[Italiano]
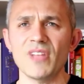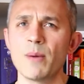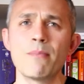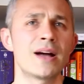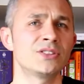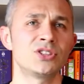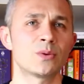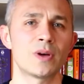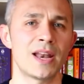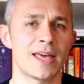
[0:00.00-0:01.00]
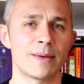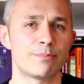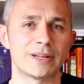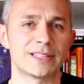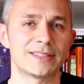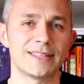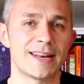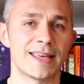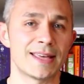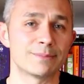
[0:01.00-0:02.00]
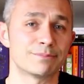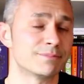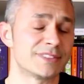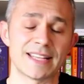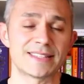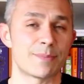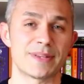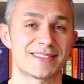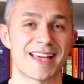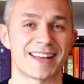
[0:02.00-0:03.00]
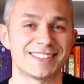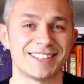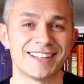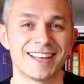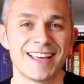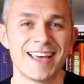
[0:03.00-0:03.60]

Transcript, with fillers: Mangi quelle patatine senza pensarci.